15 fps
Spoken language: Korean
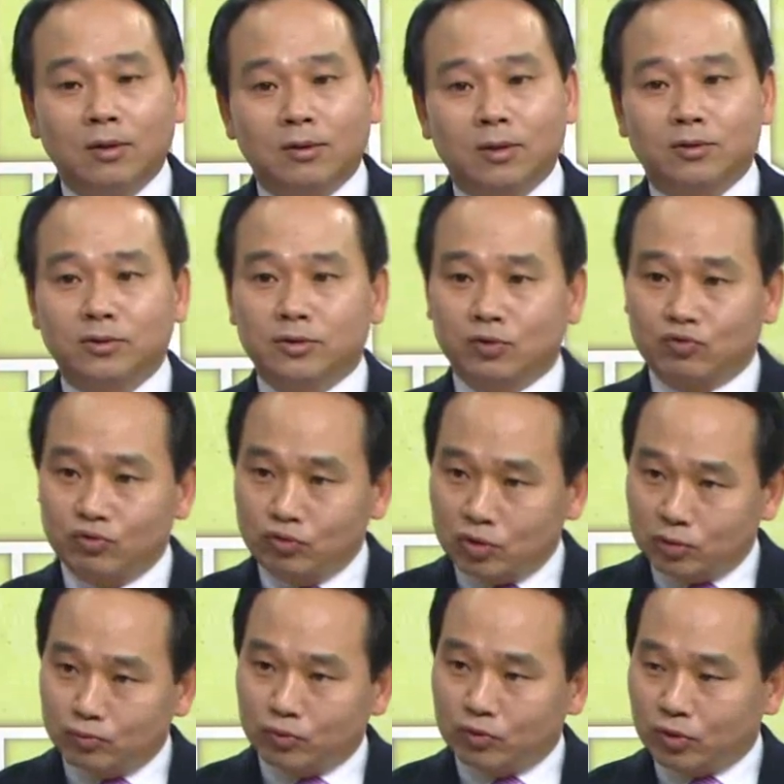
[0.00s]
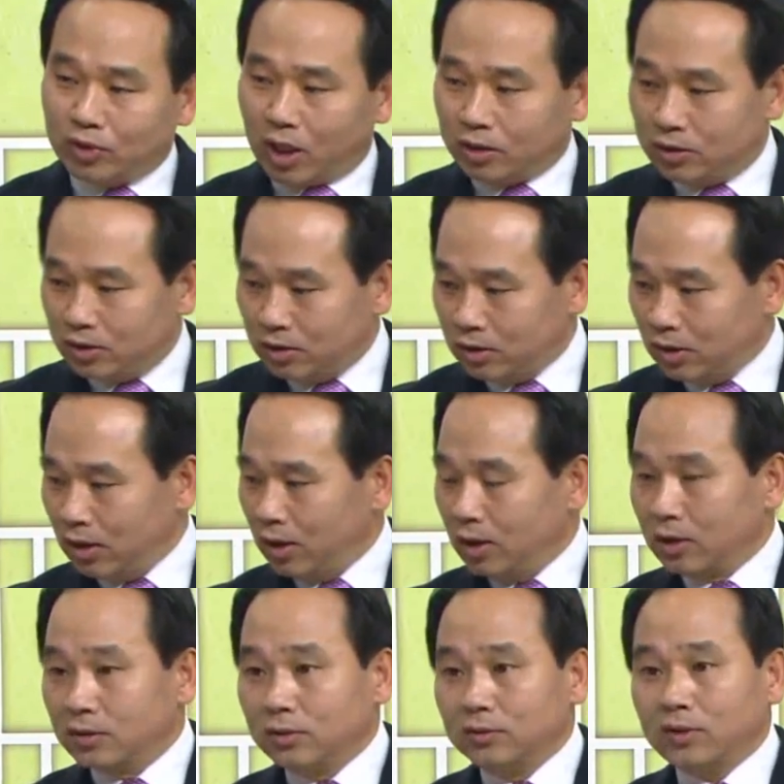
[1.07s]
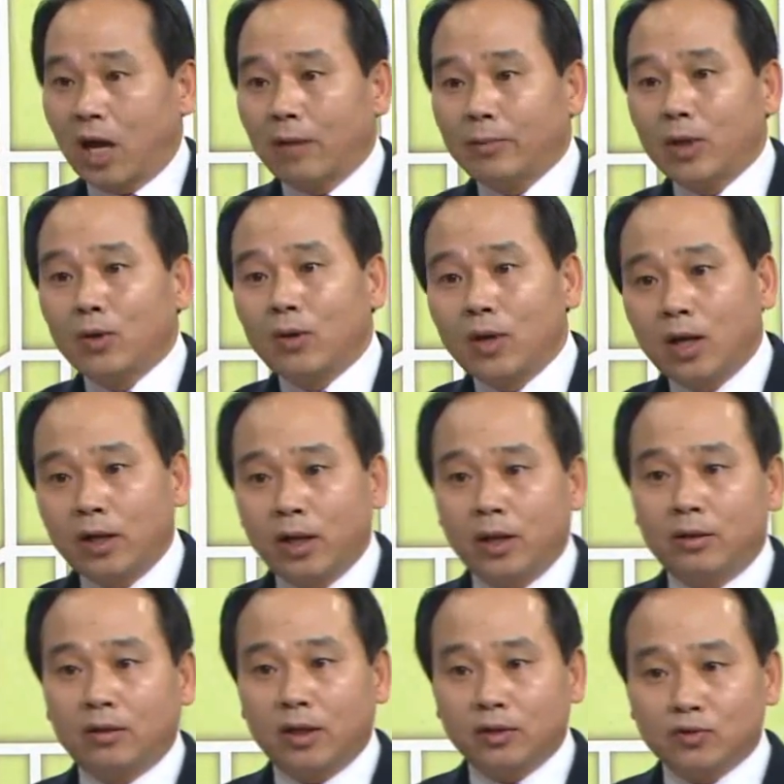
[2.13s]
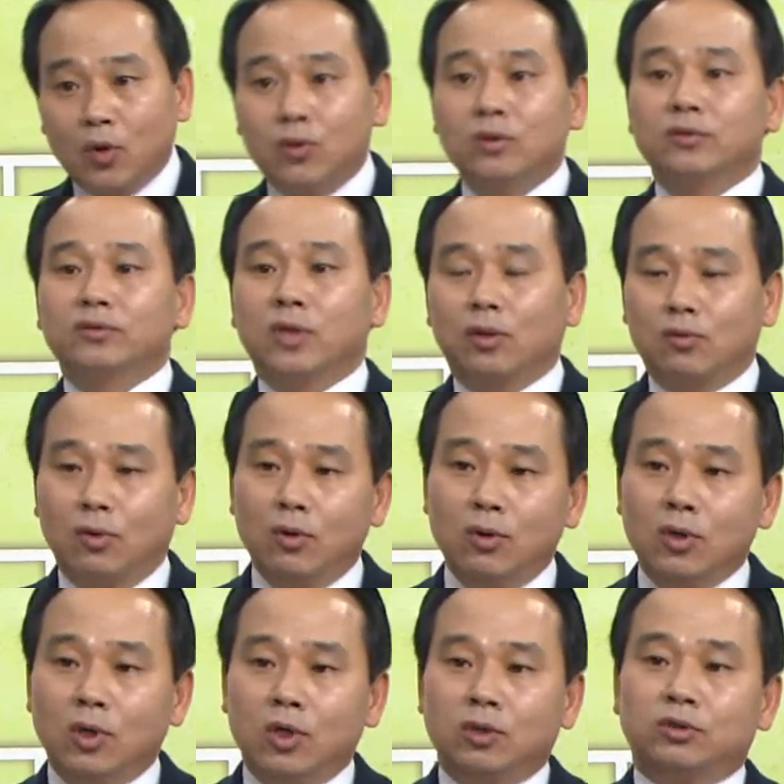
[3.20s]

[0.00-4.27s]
그래서 이제 순천부터 다시 그 남해 연안에 이렇게 성을 쌓고